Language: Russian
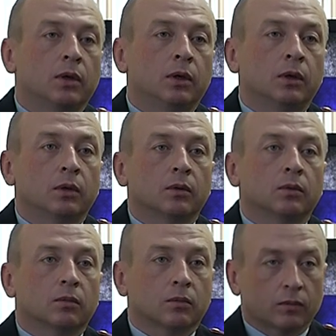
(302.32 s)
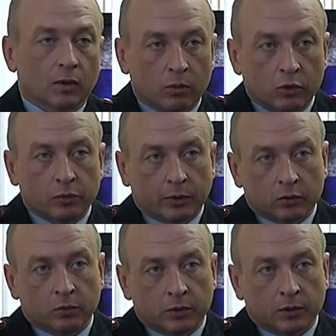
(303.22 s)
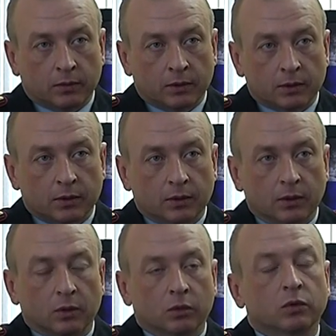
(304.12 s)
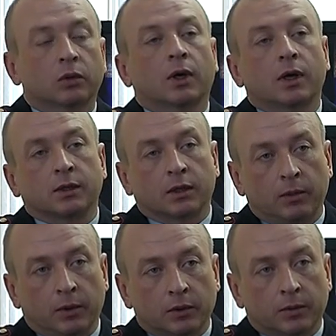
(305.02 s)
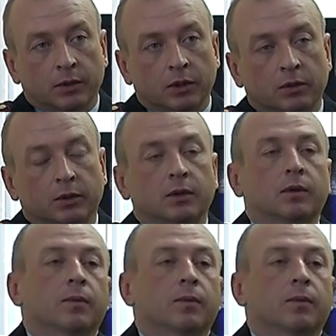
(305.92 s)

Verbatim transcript: и больше преступность, соответственно. То есть вот такая закономерность прослеживается.